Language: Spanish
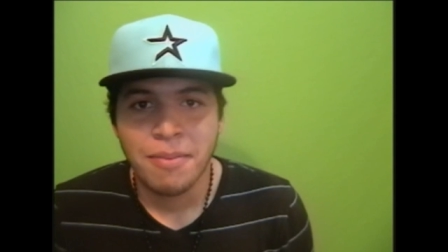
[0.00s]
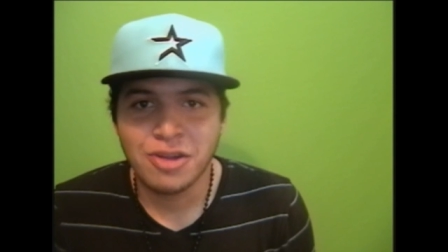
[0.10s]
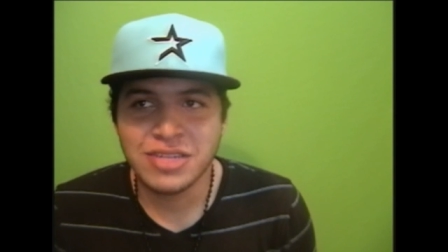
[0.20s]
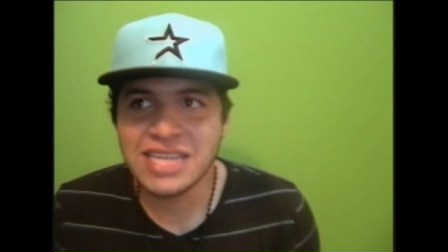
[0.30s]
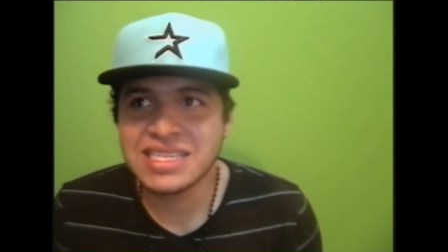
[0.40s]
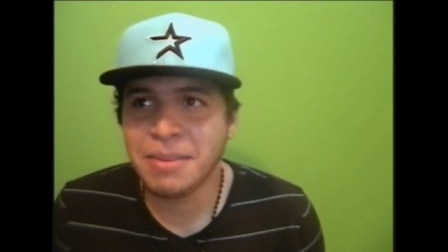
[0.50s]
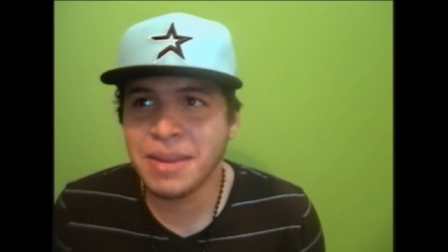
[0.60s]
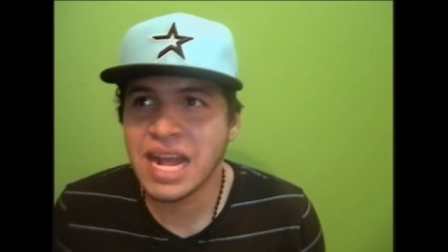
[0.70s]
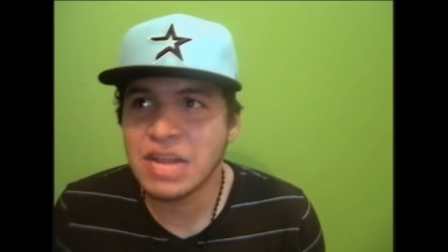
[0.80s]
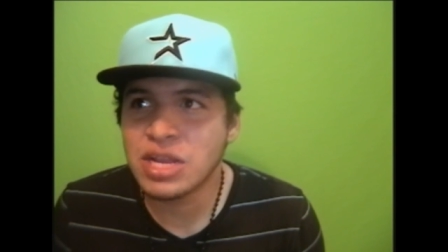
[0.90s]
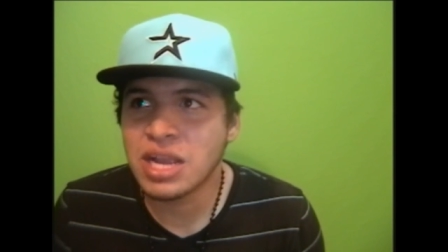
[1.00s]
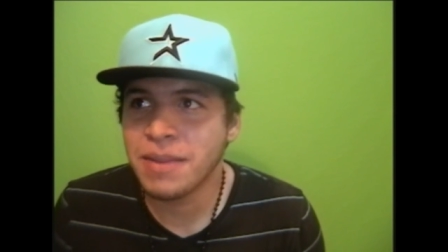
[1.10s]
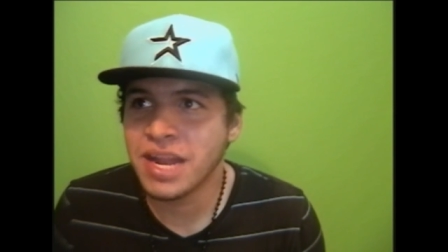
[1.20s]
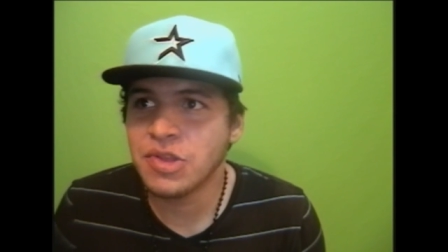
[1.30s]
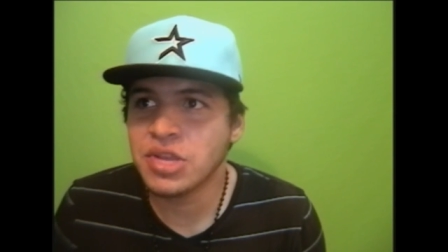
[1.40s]
Pero sigues caminando y
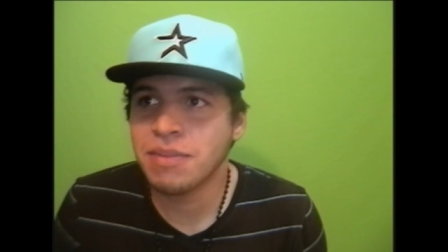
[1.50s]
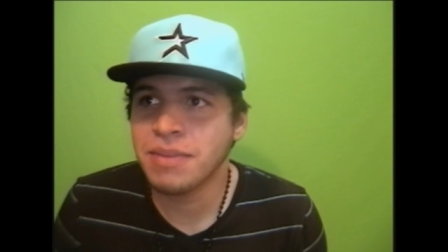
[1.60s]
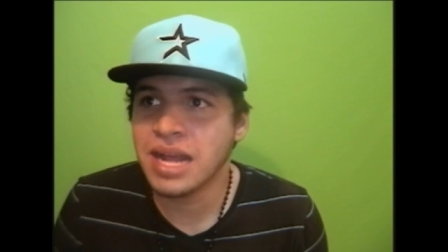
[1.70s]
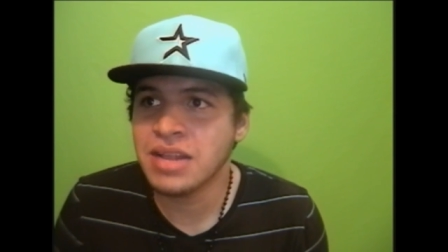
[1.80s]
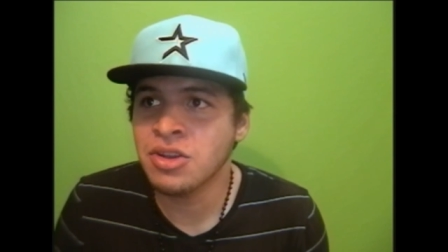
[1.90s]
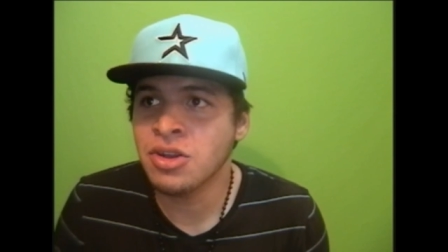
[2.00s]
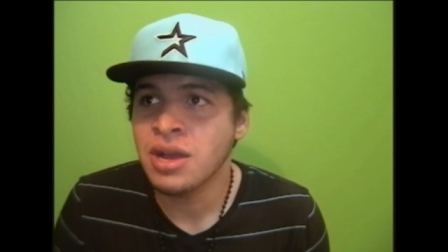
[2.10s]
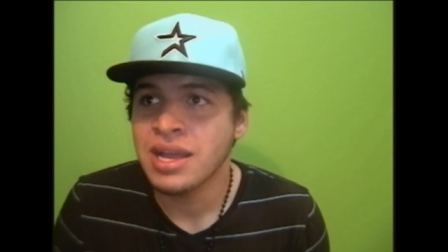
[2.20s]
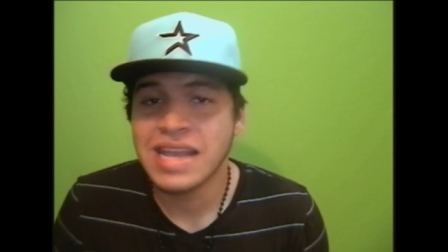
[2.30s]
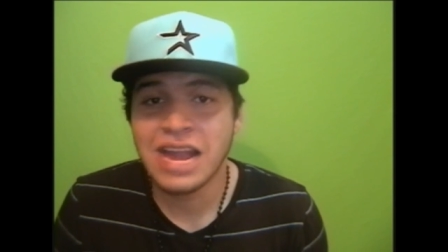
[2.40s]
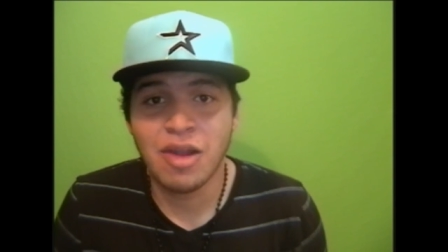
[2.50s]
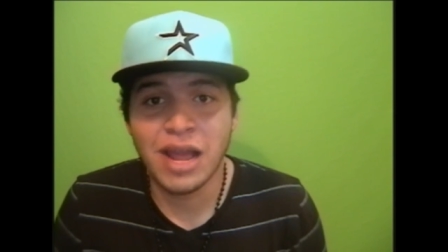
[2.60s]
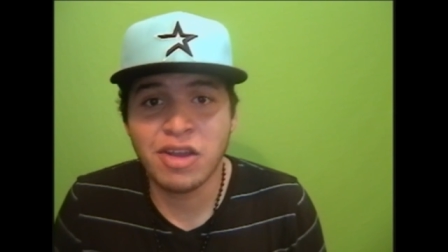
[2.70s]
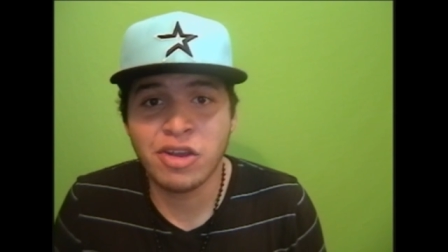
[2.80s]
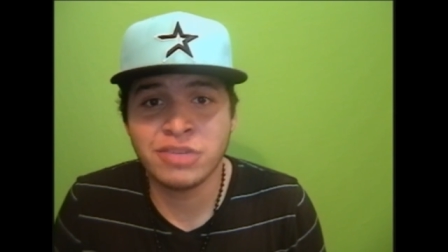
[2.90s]
caminando y caminando, y a lo
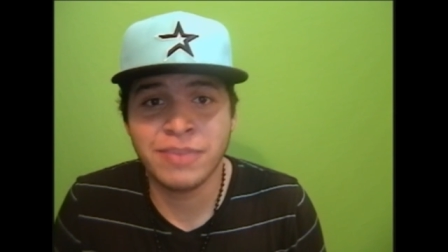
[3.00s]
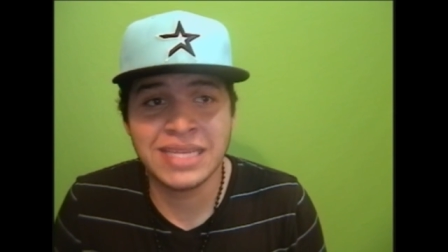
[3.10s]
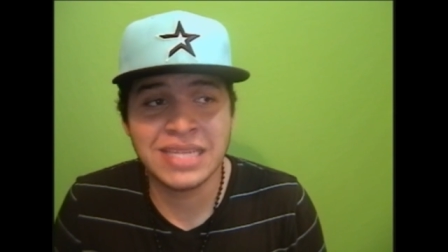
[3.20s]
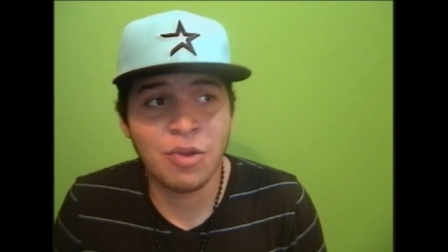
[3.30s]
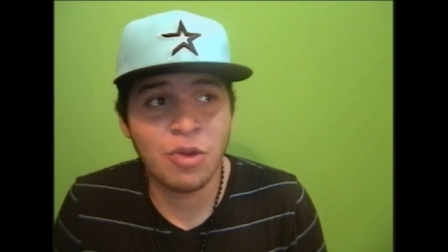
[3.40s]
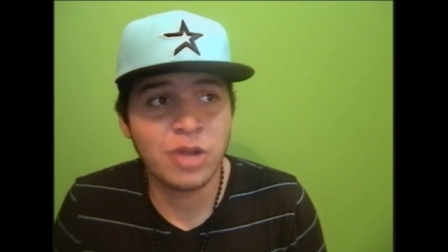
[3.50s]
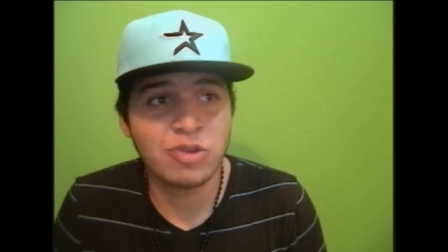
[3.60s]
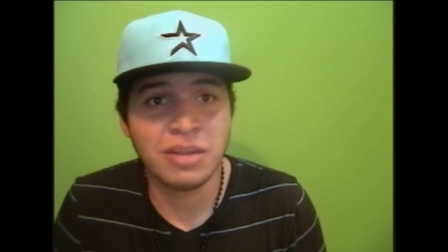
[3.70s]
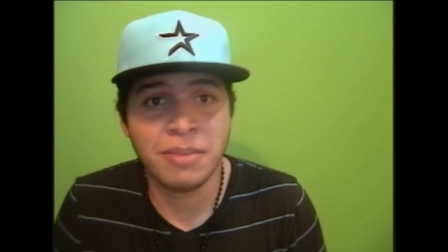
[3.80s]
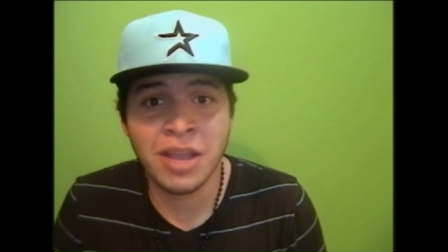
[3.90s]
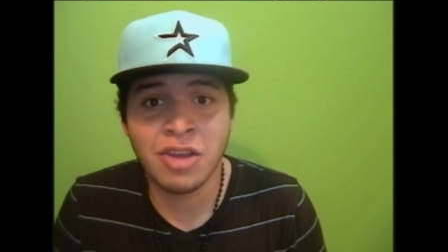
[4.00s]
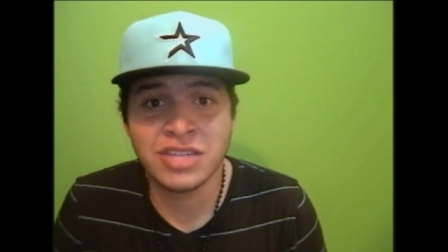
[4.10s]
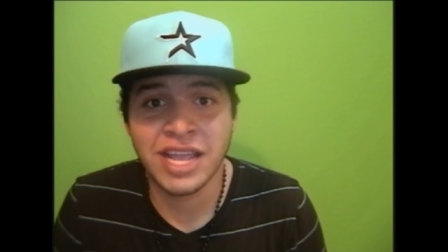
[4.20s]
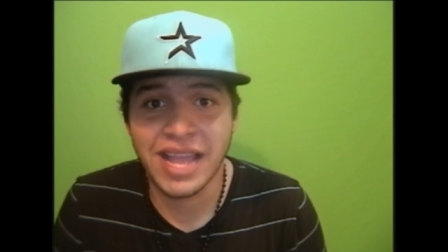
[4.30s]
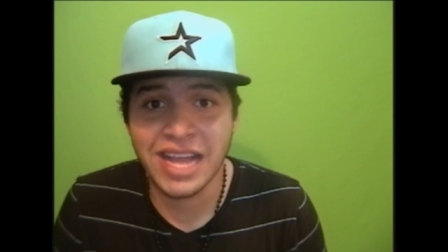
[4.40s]
lejos ves a uno de tus
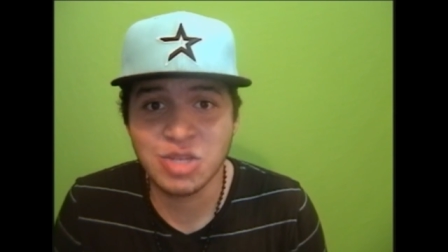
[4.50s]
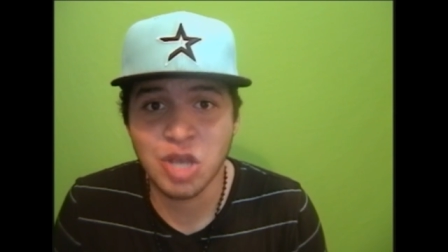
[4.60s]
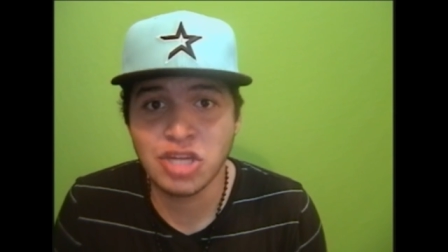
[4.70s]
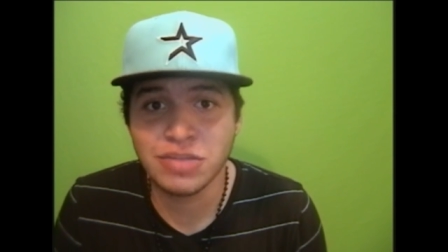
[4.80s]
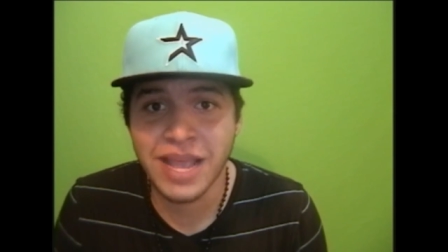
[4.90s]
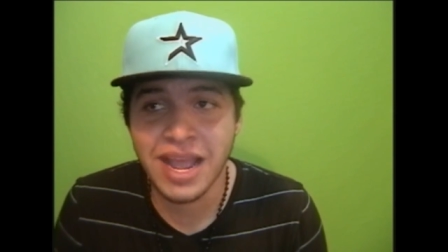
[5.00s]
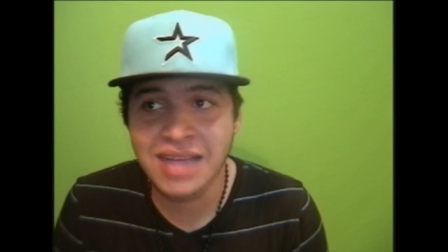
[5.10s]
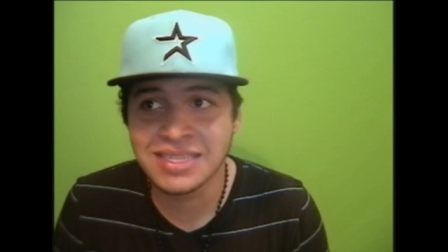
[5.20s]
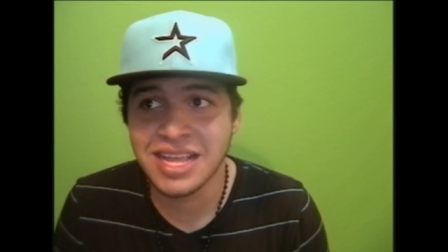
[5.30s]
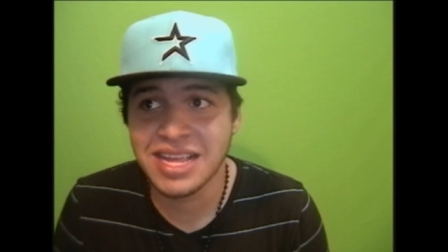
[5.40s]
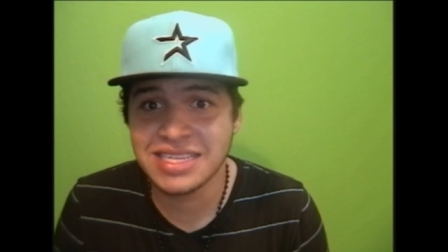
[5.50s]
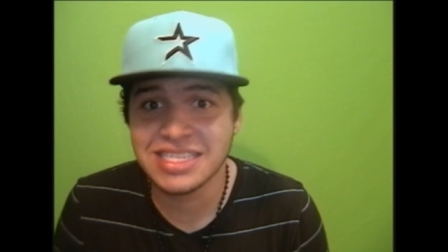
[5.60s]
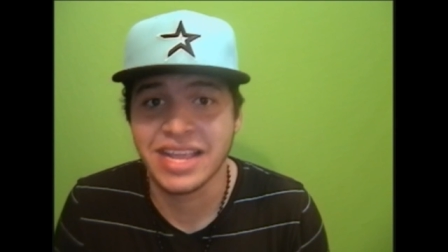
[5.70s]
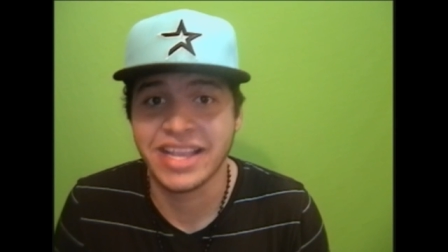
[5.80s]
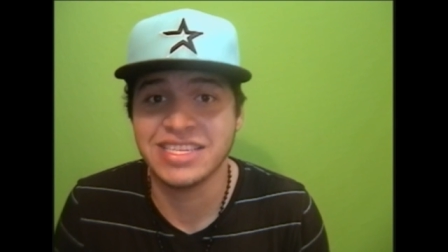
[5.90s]
amigos que ya ganchó a dos viejas y
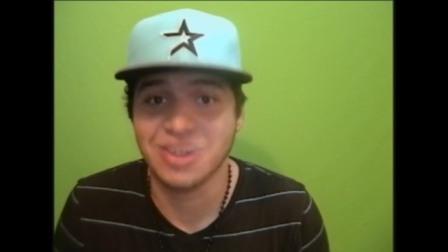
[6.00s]
dices, de aquí